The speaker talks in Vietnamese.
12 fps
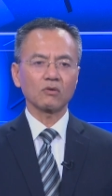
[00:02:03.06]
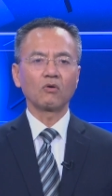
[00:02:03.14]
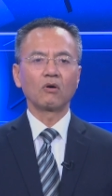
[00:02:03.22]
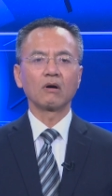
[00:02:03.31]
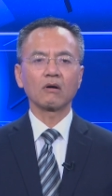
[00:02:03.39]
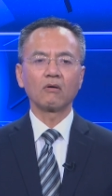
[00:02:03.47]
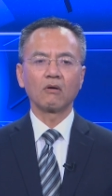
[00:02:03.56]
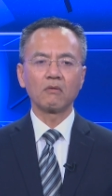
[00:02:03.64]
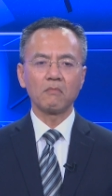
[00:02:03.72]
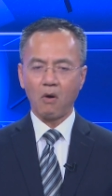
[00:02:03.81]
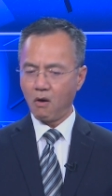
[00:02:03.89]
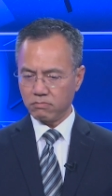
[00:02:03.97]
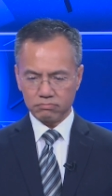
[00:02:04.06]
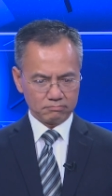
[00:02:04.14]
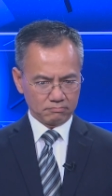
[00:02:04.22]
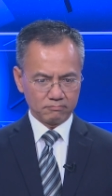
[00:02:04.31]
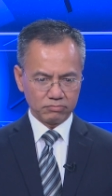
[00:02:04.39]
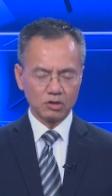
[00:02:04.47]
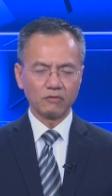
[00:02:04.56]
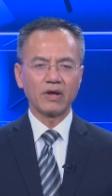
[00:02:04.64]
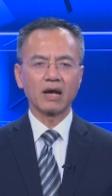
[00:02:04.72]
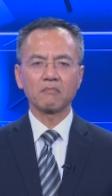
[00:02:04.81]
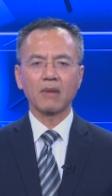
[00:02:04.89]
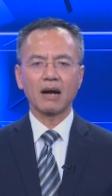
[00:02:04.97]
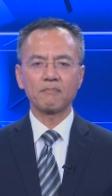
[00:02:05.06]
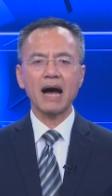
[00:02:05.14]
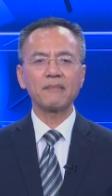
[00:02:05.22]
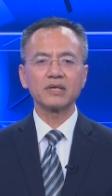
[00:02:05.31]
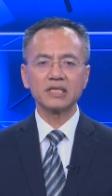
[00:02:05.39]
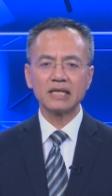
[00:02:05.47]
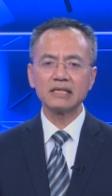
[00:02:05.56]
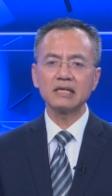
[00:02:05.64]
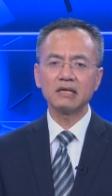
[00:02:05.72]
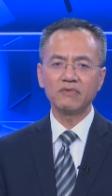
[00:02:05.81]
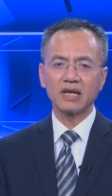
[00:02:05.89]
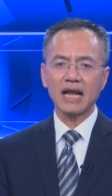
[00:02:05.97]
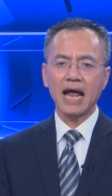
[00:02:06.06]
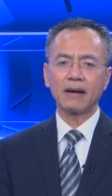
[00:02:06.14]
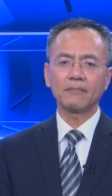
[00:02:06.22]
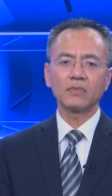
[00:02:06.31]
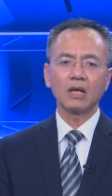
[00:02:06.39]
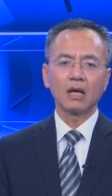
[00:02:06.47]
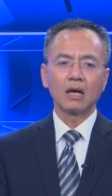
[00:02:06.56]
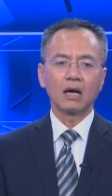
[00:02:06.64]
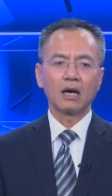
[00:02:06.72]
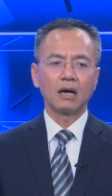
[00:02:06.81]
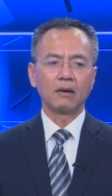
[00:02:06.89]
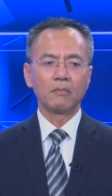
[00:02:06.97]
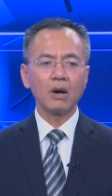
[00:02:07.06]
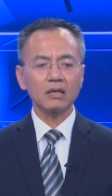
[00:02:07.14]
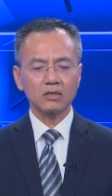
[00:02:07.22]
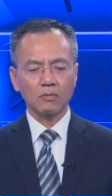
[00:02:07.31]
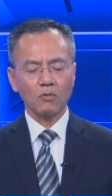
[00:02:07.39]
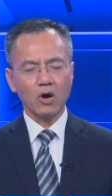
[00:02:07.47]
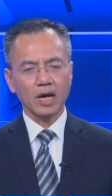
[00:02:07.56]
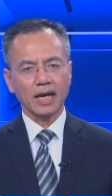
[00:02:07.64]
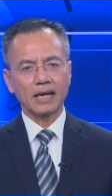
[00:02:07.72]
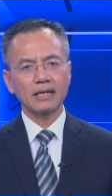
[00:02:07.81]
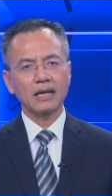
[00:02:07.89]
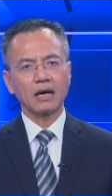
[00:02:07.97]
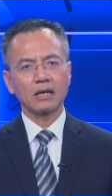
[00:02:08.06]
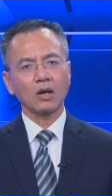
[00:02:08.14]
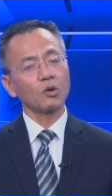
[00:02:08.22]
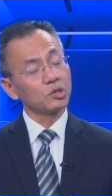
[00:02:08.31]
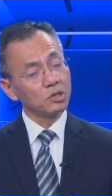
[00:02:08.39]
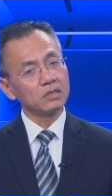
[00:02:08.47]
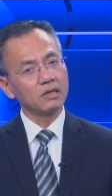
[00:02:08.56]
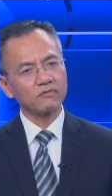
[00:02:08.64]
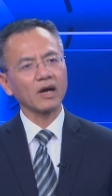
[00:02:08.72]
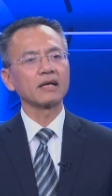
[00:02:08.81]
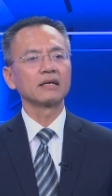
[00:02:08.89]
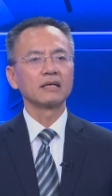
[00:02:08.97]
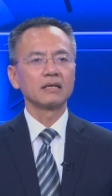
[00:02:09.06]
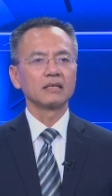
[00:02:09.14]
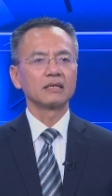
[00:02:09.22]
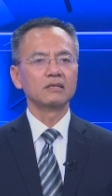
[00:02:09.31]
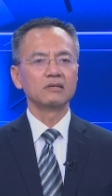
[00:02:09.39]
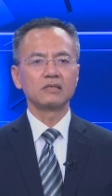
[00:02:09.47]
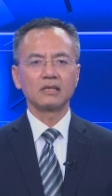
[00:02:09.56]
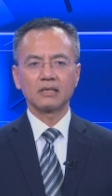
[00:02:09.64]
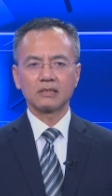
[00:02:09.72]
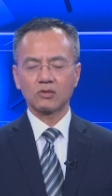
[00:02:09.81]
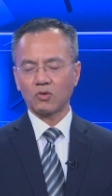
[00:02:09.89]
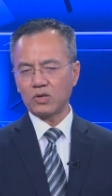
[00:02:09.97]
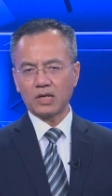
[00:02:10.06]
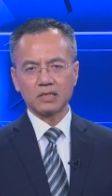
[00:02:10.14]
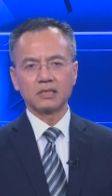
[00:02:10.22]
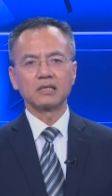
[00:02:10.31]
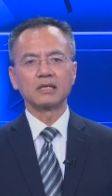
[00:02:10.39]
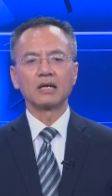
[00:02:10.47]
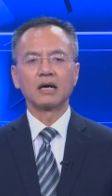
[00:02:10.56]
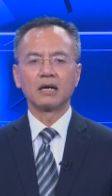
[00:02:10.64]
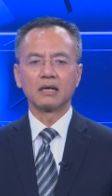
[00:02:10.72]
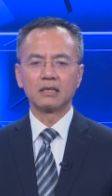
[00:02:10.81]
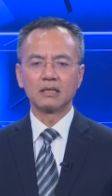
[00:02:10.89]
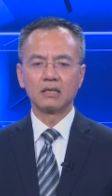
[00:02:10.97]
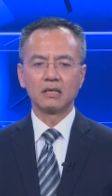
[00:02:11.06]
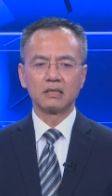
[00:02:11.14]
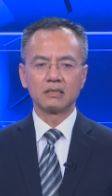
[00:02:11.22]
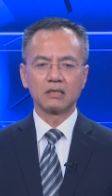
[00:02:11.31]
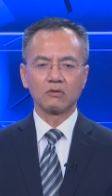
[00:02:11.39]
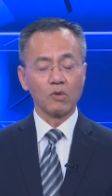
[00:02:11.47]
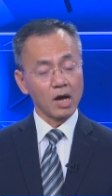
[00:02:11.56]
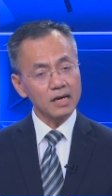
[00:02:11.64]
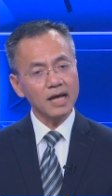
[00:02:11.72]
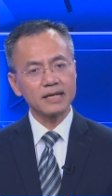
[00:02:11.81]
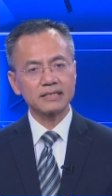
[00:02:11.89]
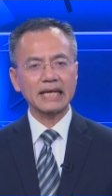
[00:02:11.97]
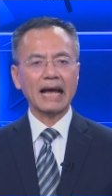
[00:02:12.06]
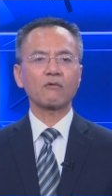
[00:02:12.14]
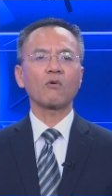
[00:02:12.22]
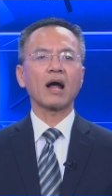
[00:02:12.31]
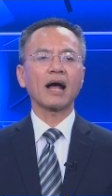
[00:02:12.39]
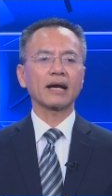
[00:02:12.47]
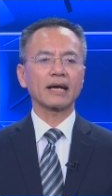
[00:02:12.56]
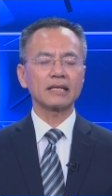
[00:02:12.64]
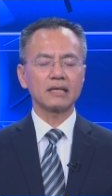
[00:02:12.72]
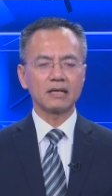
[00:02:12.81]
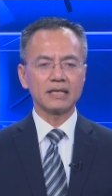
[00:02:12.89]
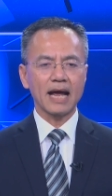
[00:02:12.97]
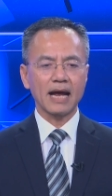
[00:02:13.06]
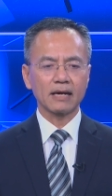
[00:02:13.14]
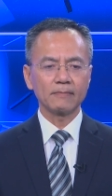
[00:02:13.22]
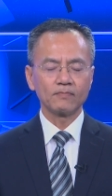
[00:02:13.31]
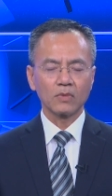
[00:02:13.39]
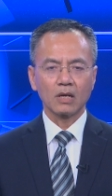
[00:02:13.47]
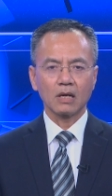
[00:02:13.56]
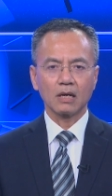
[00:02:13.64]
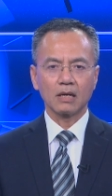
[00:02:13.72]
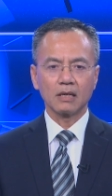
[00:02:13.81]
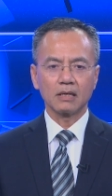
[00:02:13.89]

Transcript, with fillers: của của một sự việc mà 39 người Việt Nam uh, mất trong hoàn cảnh uh, đau thương như vậy thì đương nhiên tôi là người uh, lớn lên trải qua cái thời gian uh,